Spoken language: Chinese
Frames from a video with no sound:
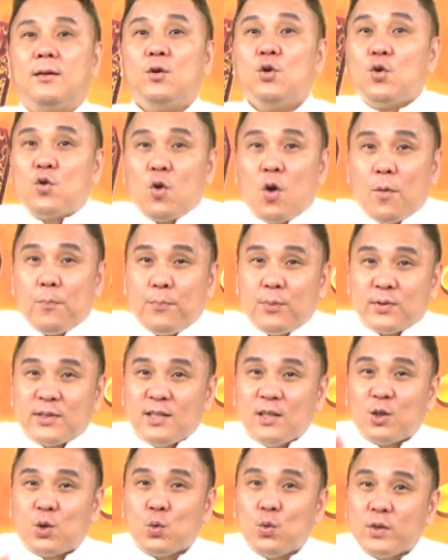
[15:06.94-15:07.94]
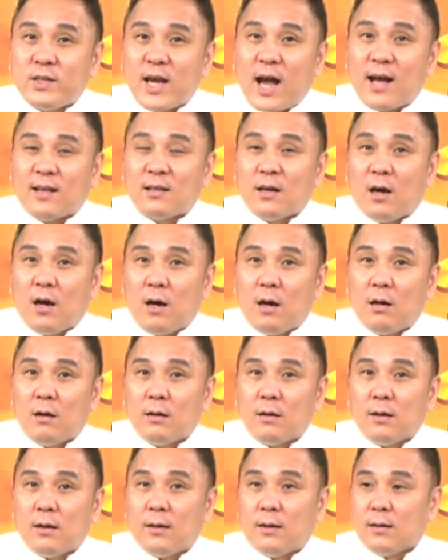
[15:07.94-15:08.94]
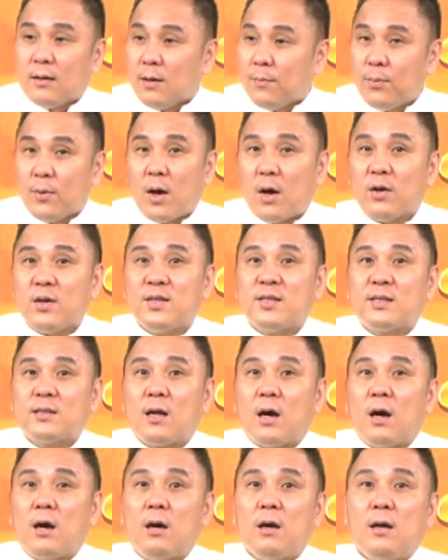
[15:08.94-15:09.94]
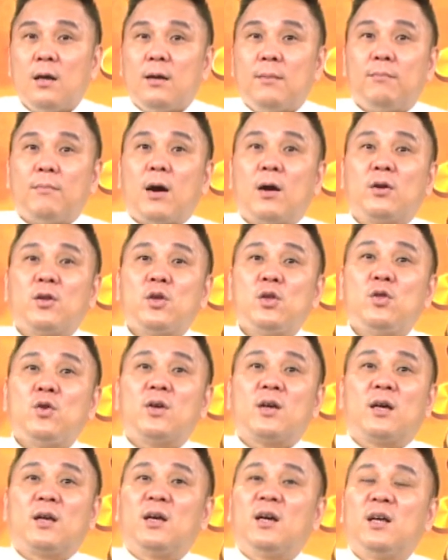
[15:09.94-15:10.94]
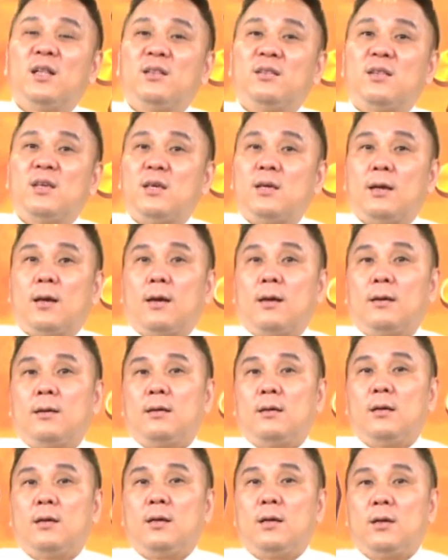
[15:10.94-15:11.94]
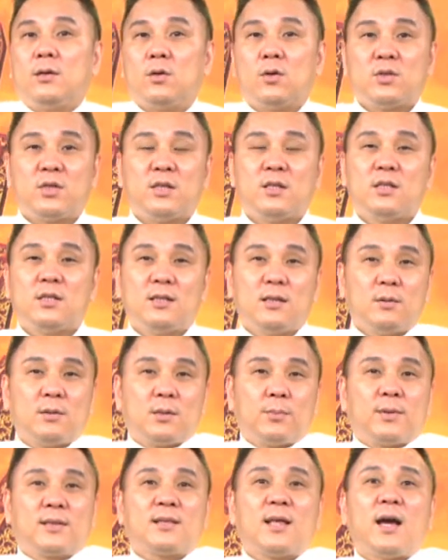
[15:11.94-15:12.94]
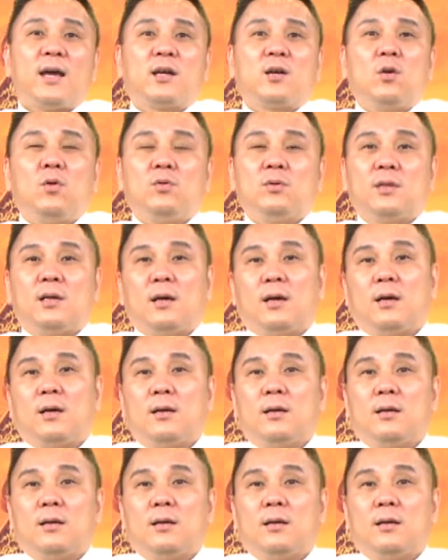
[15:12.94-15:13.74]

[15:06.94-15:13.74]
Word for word: 如果不是独家的哦，不好意思哦，毛利率可能很低啊，尤其是那什么代工的，